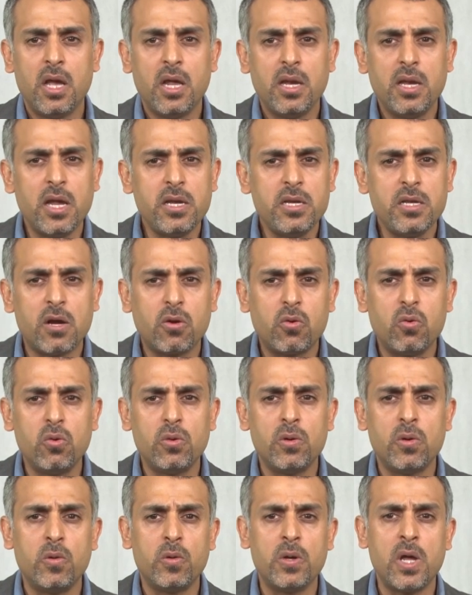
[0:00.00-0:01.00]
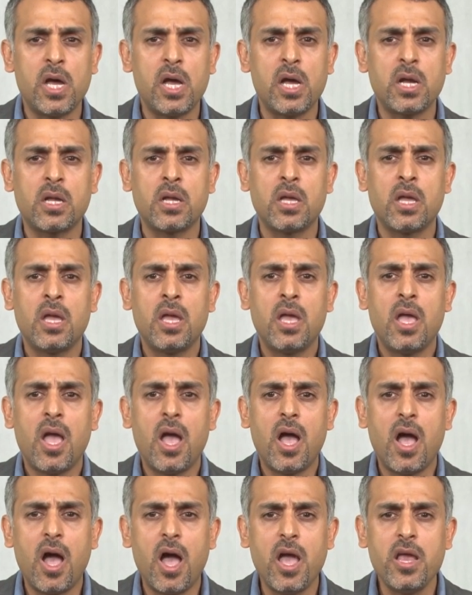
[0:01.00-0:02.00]
لن يكون هناك
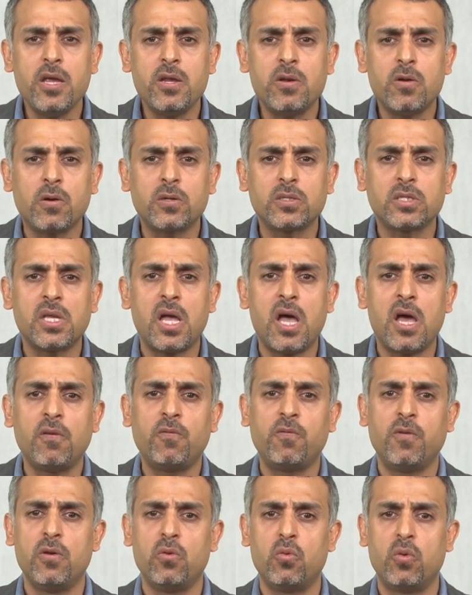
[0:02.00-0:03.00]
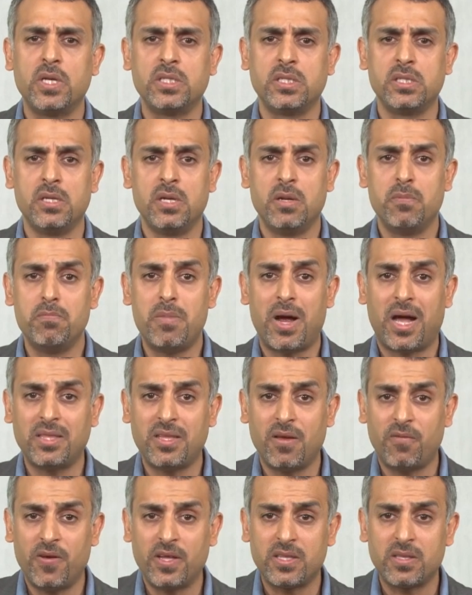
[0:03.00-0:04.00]
أي نقصان في الوزن
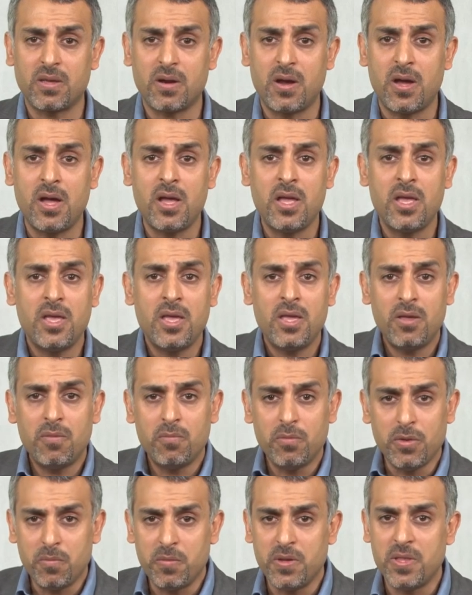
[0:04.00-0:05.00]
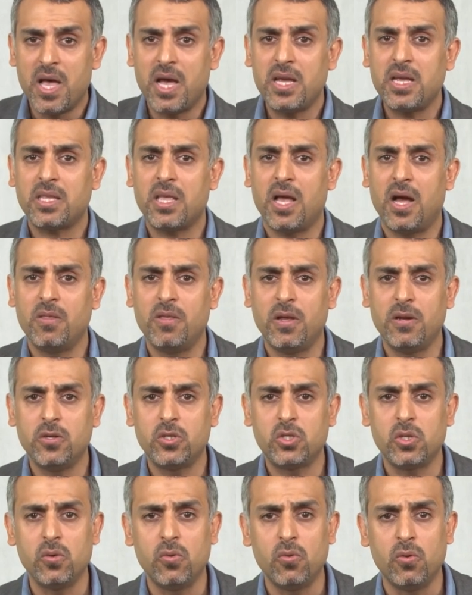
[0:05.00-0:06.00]
بعد فترة من بداية هذا
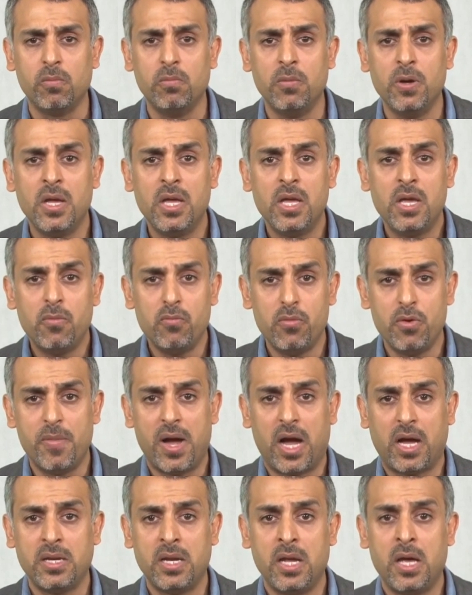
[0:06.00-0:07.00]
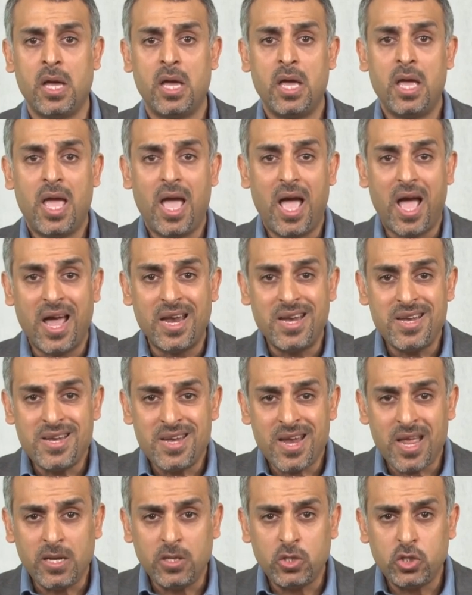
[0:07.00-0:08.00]
الأسلوب بمعنى
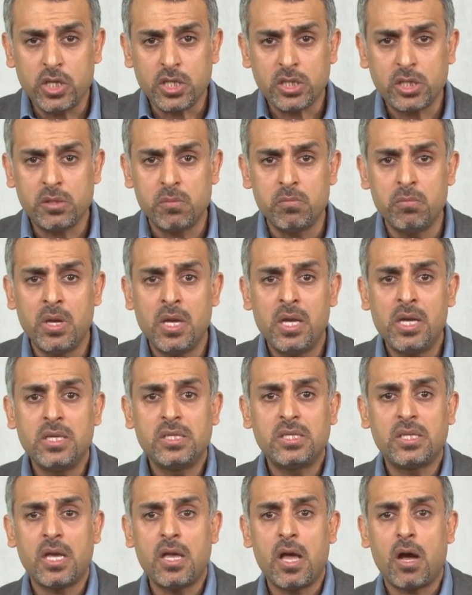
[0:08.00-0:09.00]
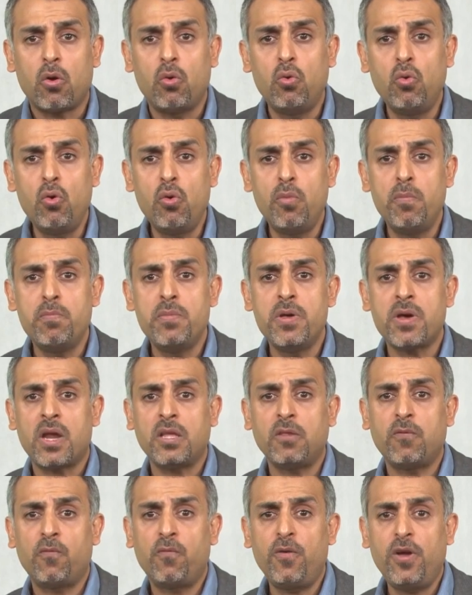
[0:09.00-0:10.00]
أن الجسم سيقوم
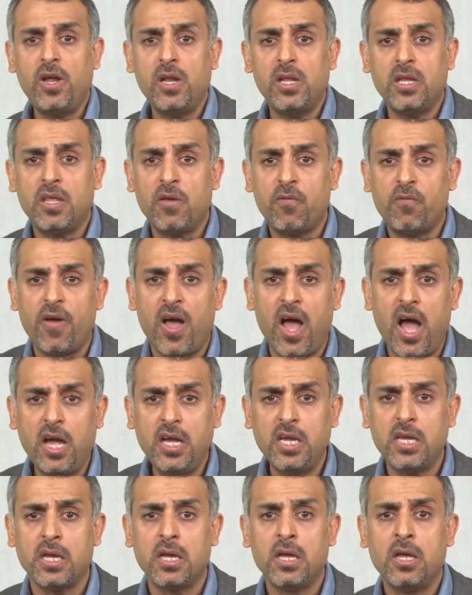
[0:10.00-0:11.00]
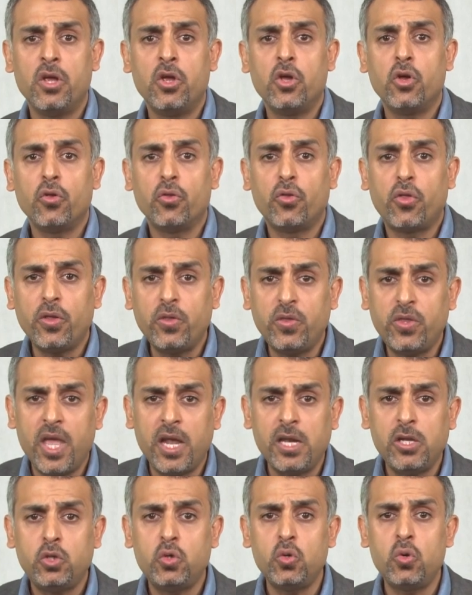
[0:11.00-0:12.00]
برد فعل دفاعي ضد
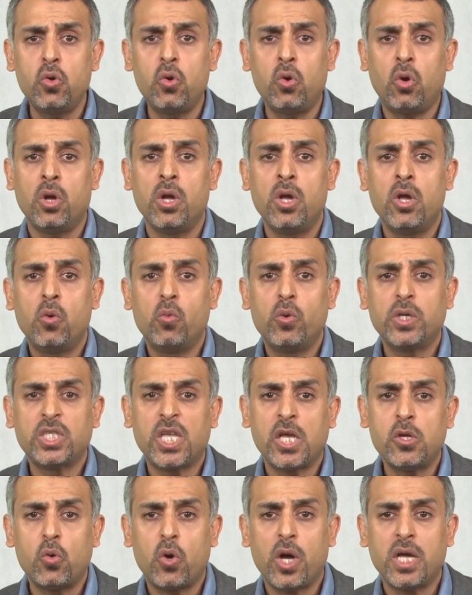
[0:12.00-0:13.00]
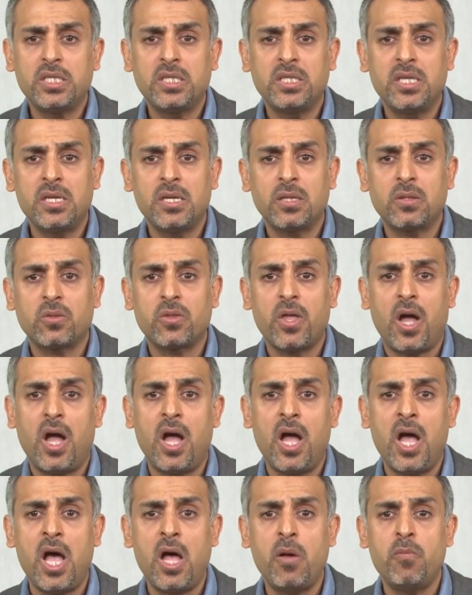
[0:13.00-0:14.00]
الجوع وسيخزن
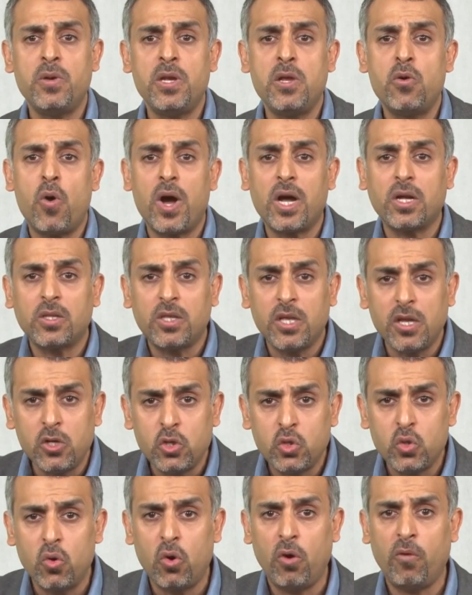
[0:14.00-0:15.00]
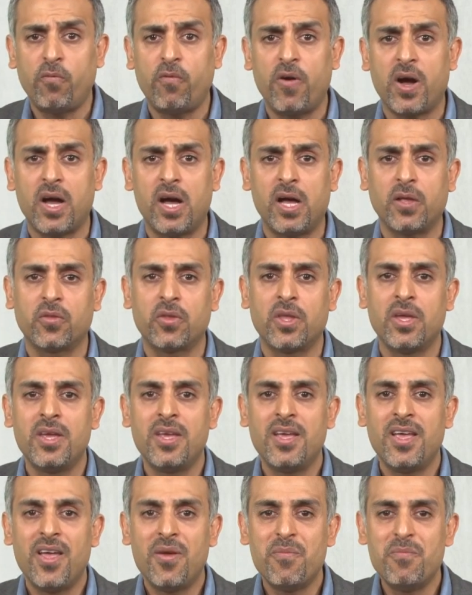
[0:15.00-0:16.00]
الطعام لوقت الجوع فقط
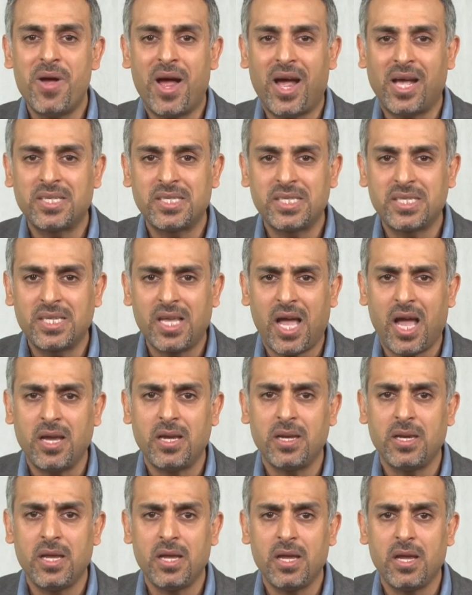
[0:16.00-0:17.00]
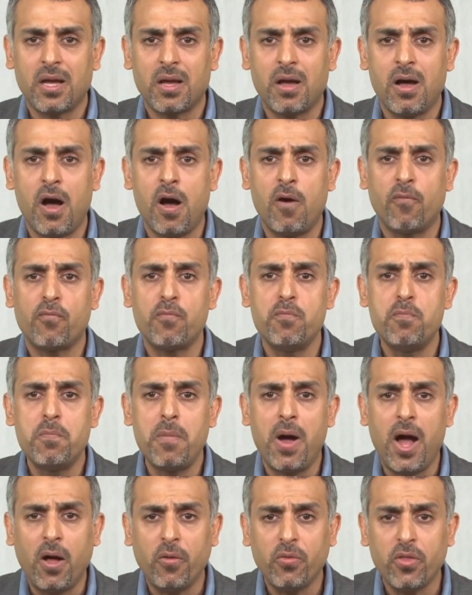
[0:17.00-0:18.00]
مع السعي لايقاف
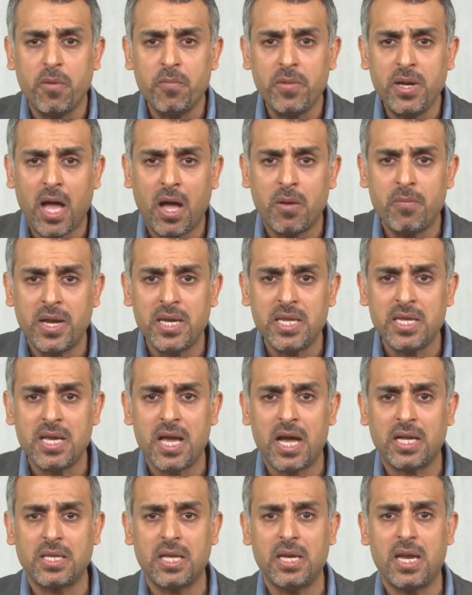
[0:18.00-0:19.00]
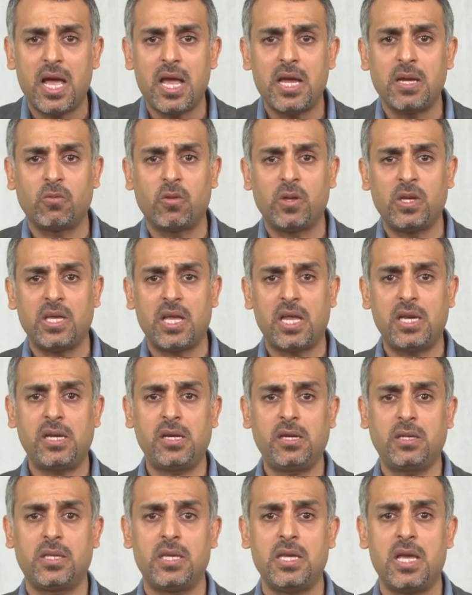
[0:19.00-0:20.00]
معظم العمليات الايضيه
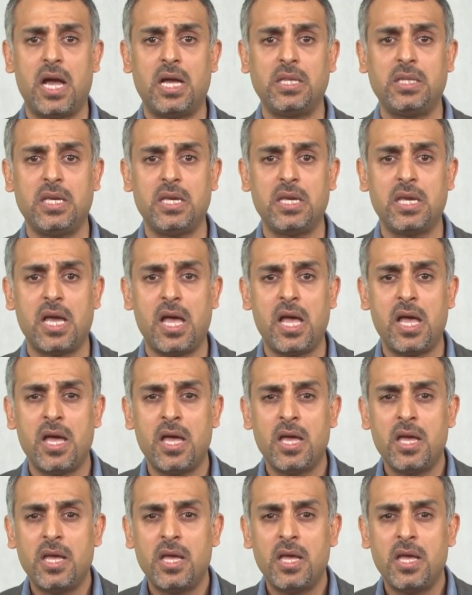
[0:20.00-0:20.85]
الاعتياديه